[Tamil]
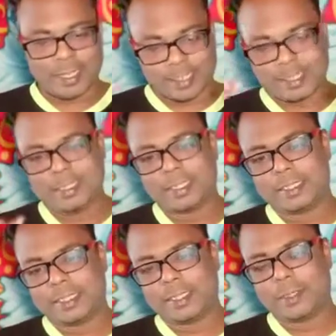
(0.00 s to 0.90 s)
அது
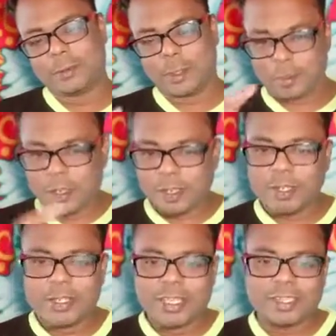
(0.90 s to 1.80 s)
ஒரு
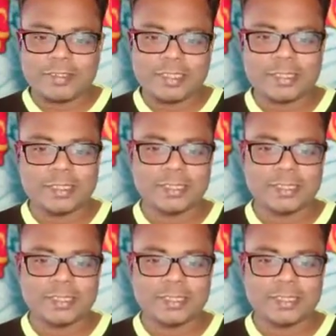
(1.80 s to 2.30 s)
பக்கம் எனக்கு வந்து